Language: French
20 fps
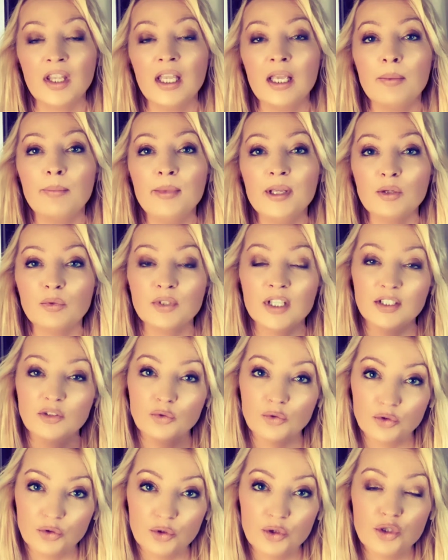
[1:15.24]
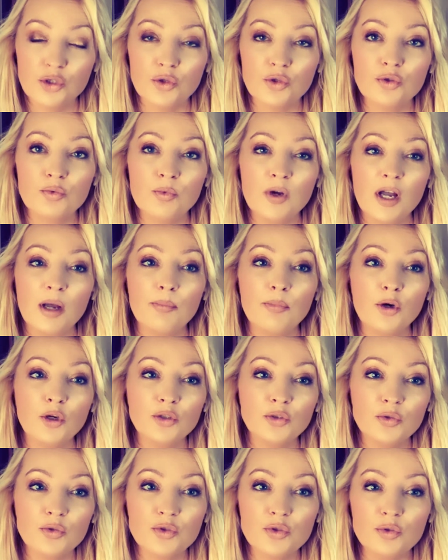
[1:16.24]
Mais on a d'autres changements
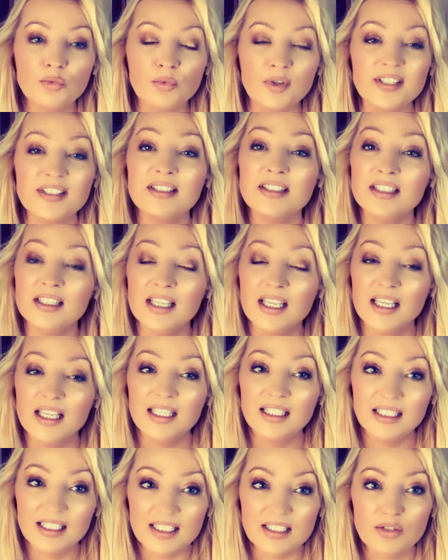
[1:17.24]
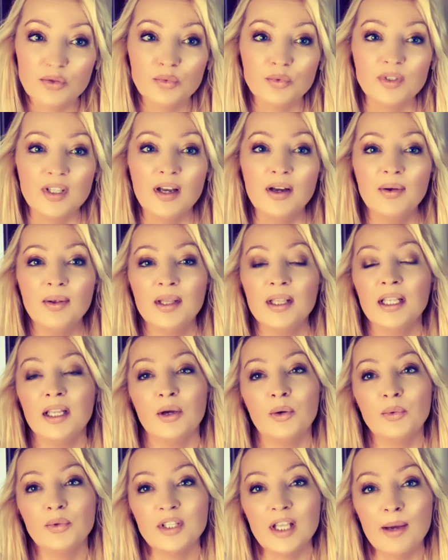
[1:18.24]
importants ce mois-ci. Qu'est-ce qu'on a
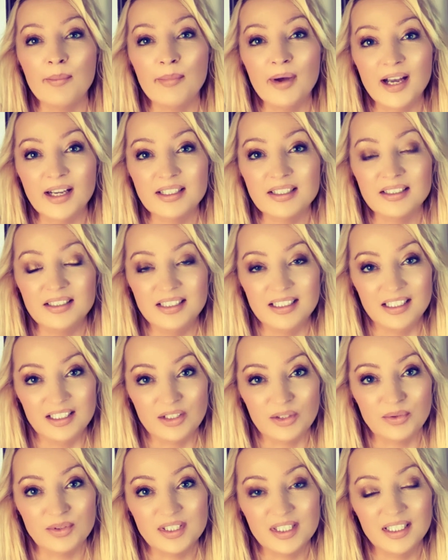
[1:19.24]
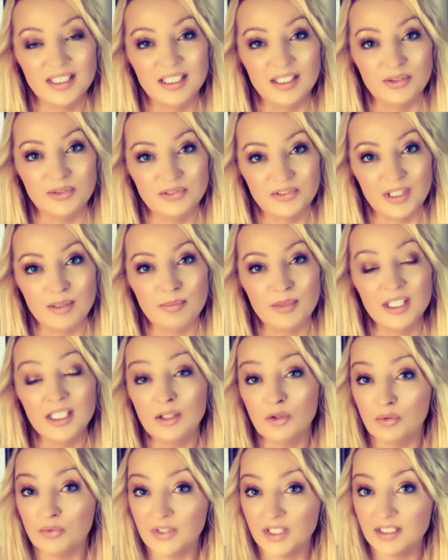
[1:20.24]
On a Mars qui est entré fin
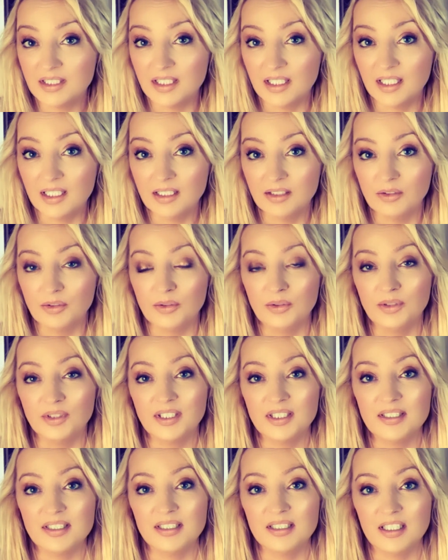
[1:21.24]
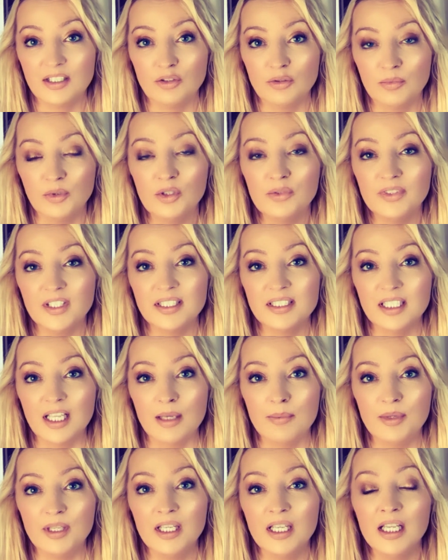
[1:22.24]
mai, le 21, euh, très exactement, le
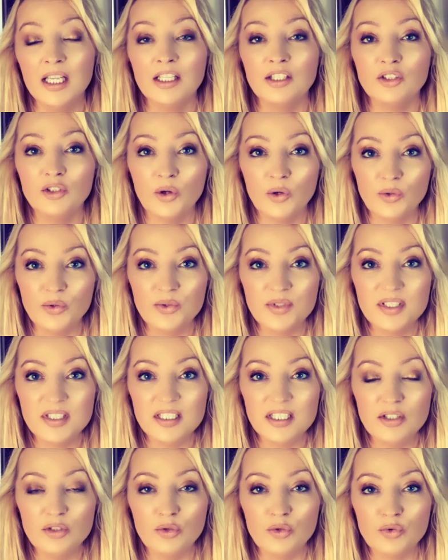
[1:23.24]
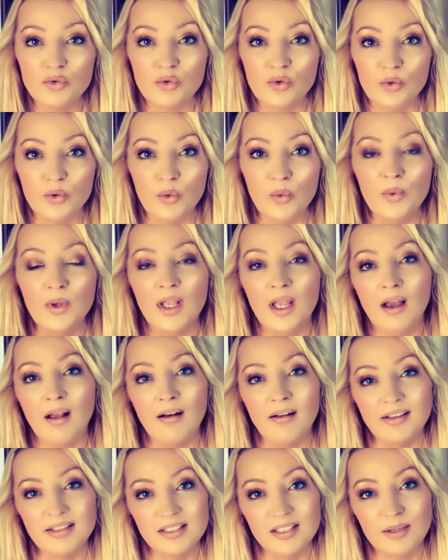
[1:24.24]
21 mai, dans le signe du lion.
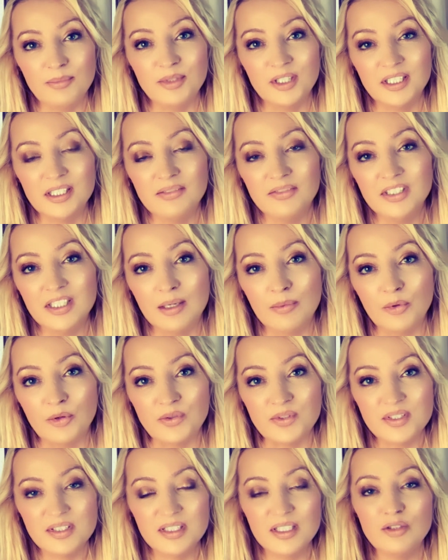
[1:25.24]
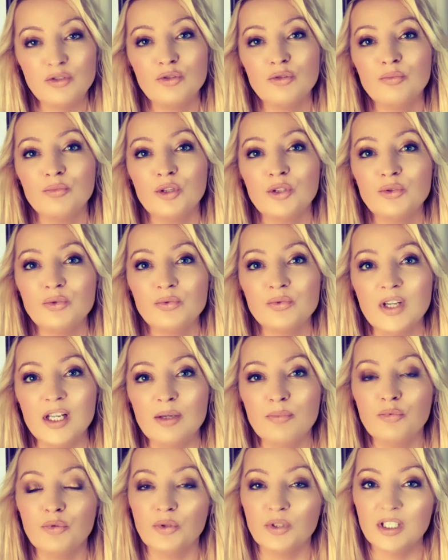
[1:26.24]
Alors ça, bien évidemment, c'est une bonne
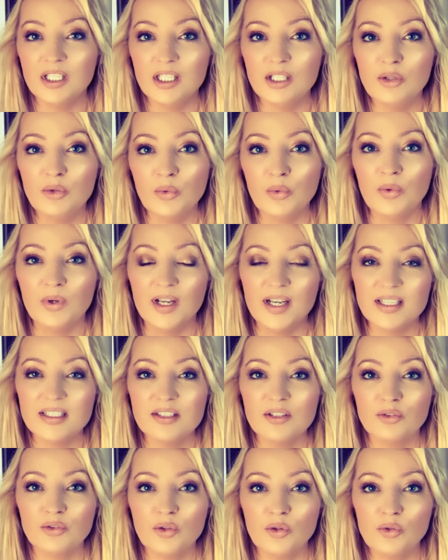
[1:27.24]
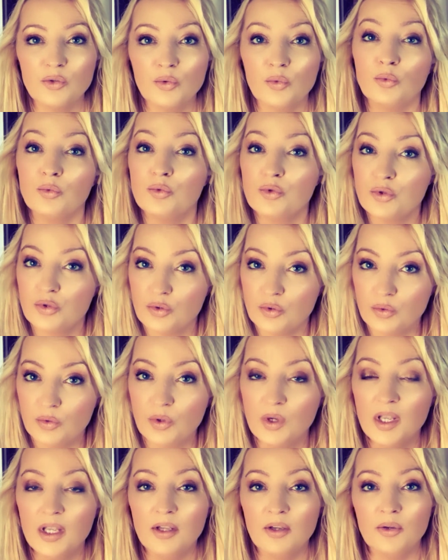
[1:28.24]
nouvelle pour les lions ascendant lion ou
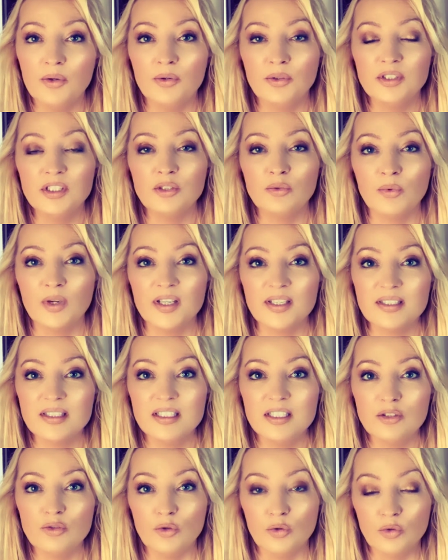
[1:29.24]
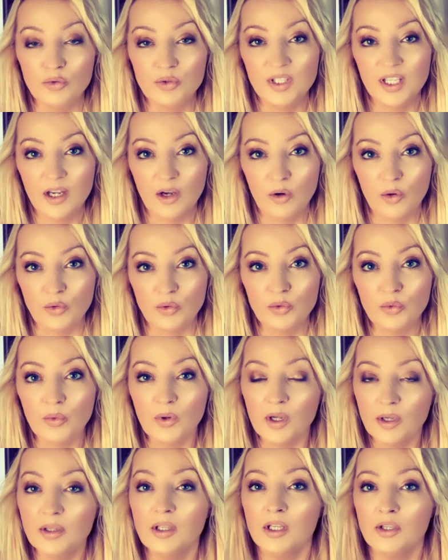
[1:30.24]
ceux euh, qui ont un signe lunaire en lion.
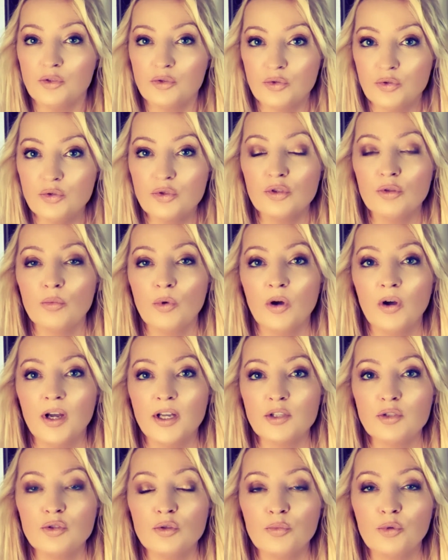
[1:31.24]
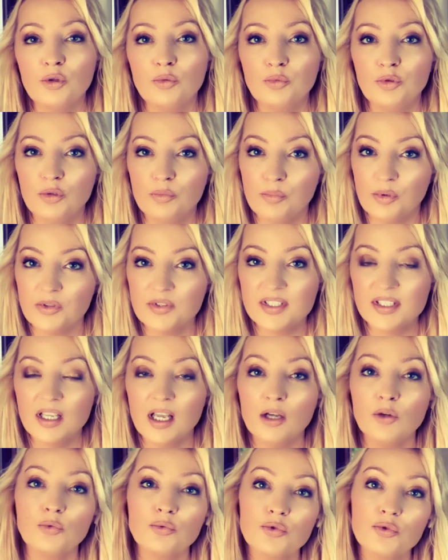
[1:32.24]
Hein. Justement, à ce propos, pensez
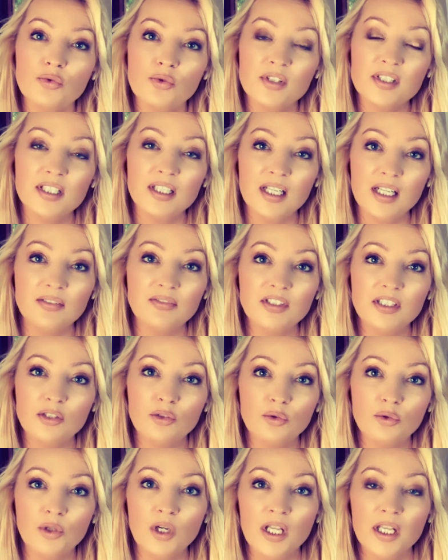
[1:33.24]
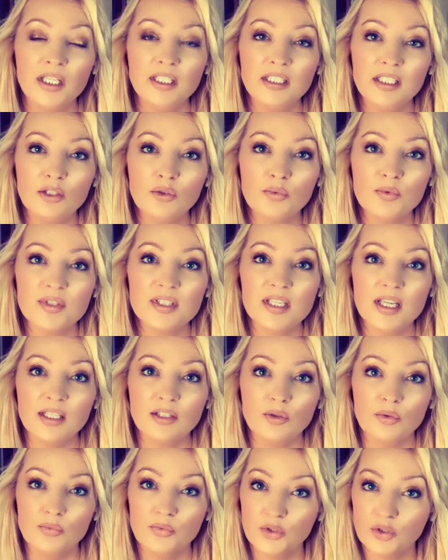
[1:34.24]
à consulter la vidéo qui
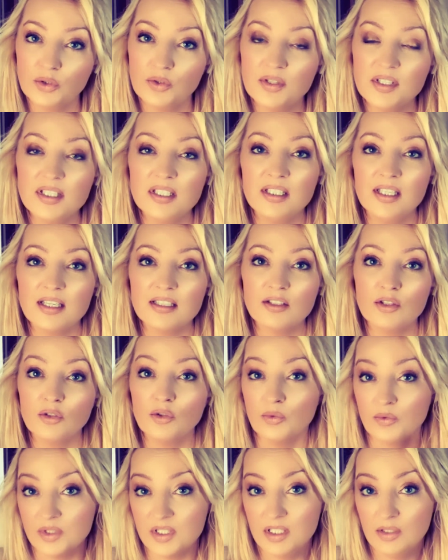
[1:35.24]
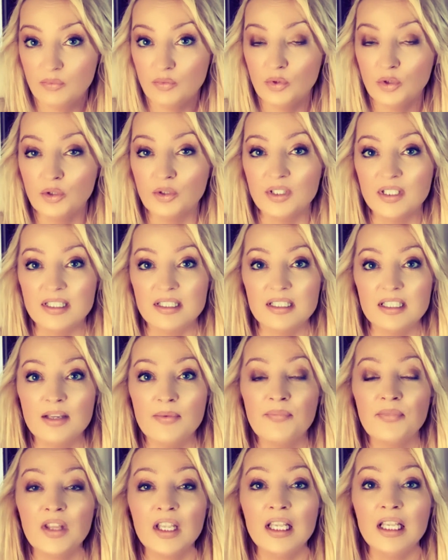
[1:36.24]
concerne votre signe ascendant si vous le
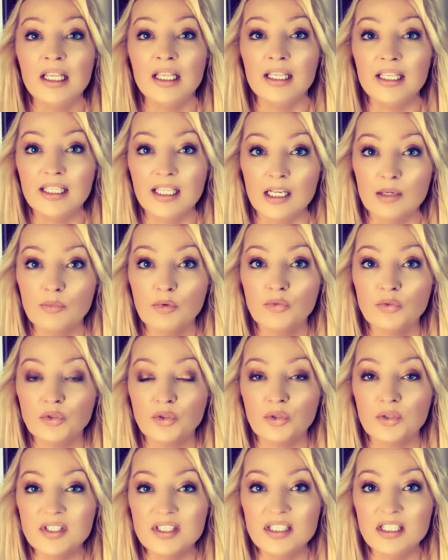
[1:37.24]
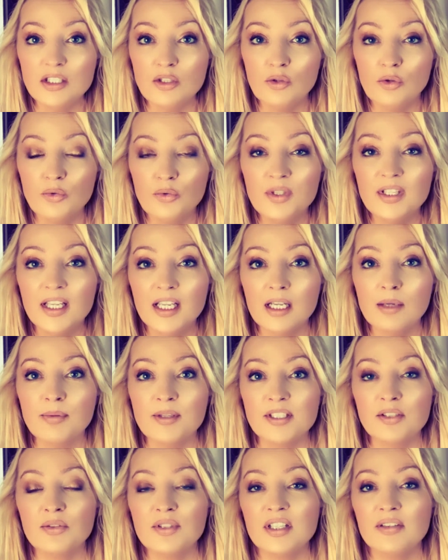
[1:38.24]
connaissez, et également votre signe lunaire,
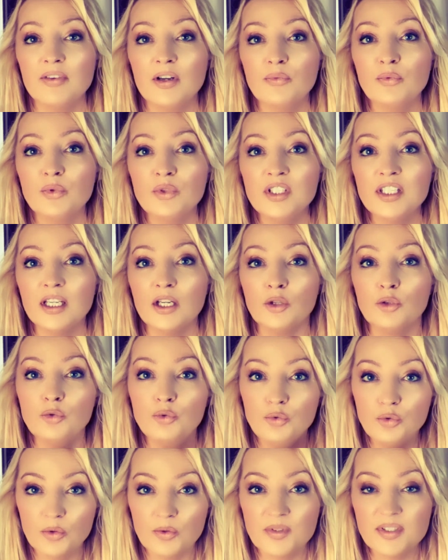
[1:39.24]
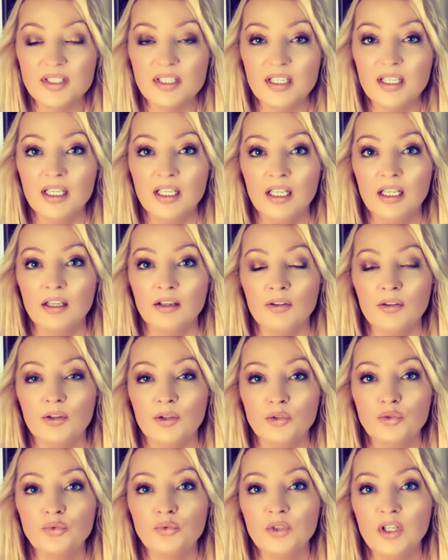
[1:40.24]
parce que ça va venir nuancer
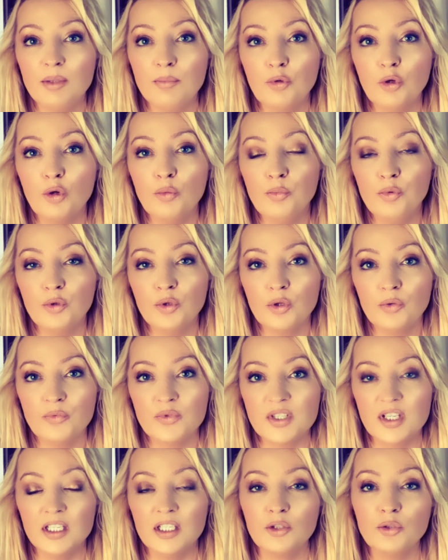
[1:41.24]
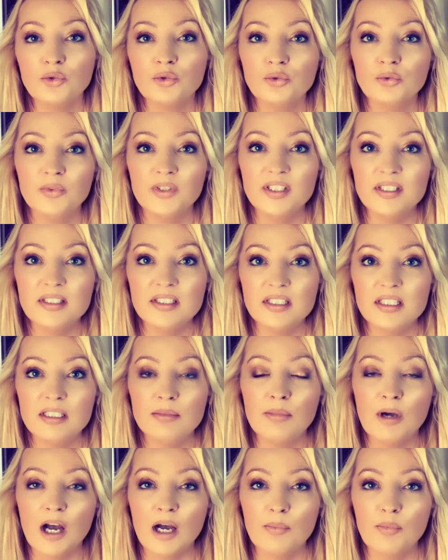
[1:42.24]
euh, tout tous les propos que vous allez retrouver
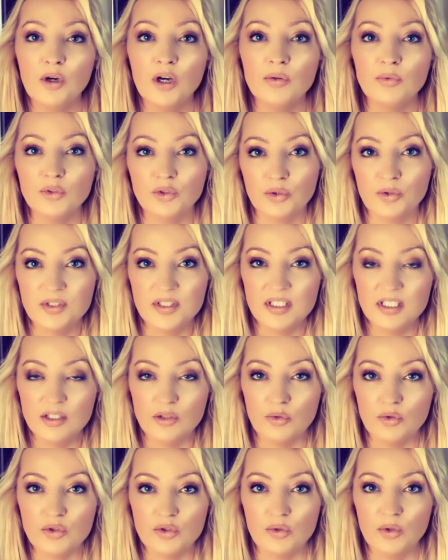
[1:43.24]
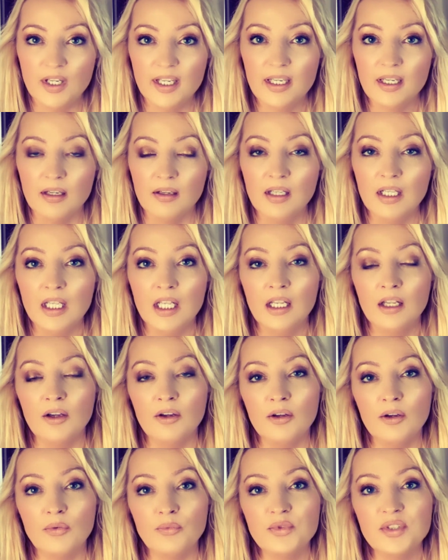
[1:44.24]
ici par rapport à votre signe solaire,
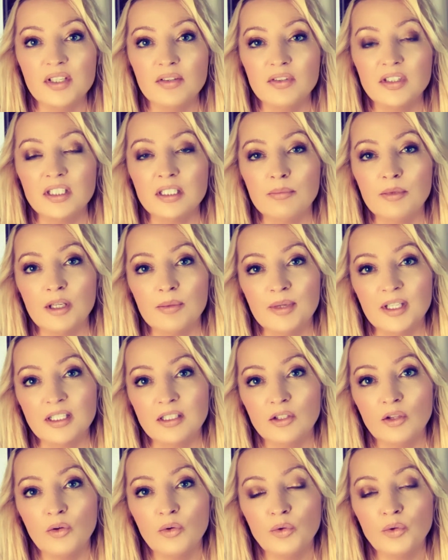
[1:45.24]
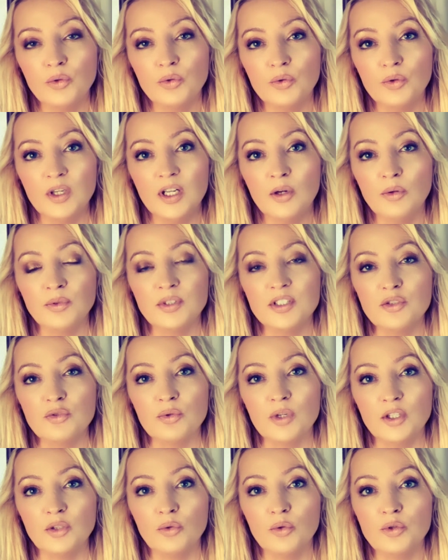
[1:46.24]
euh, vous savez très bien maintenant que là, on est
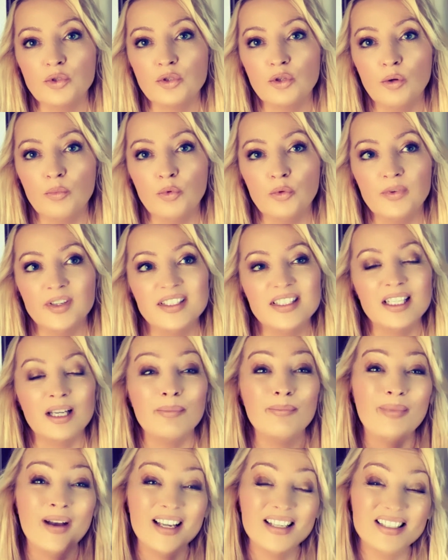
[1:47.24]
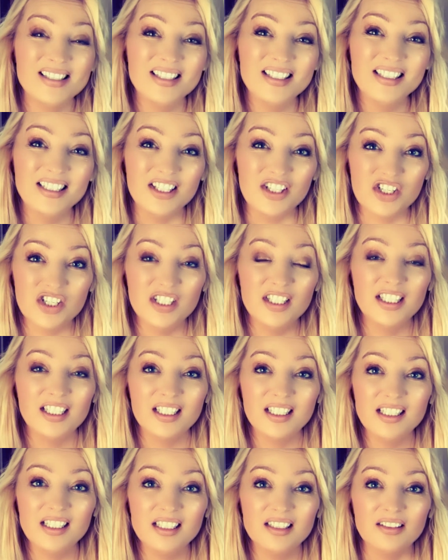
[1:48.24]
sur un horoscope, on va dire, basique et
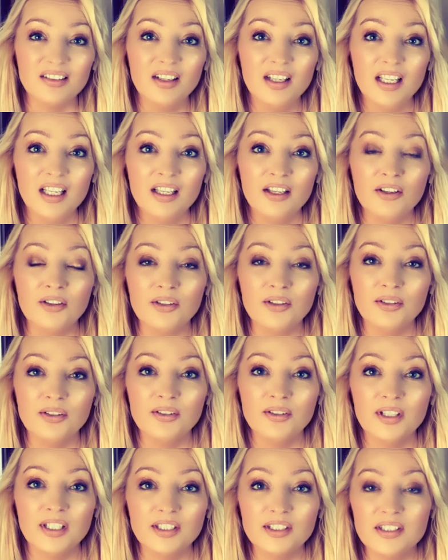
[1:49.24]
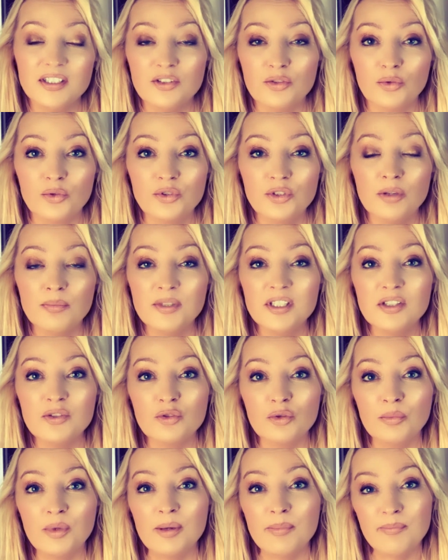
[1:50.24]
générique, euh, des horoscopes qui ne
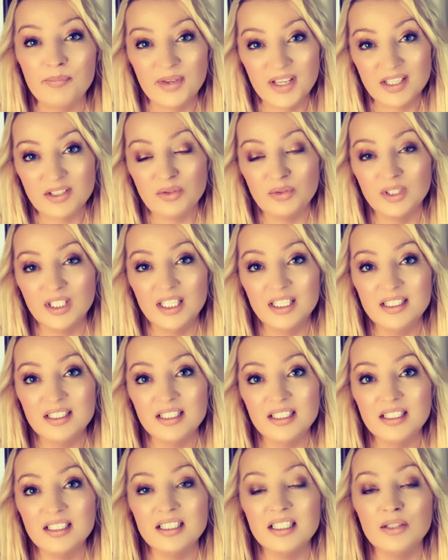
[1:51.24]
sont pas personnalisés.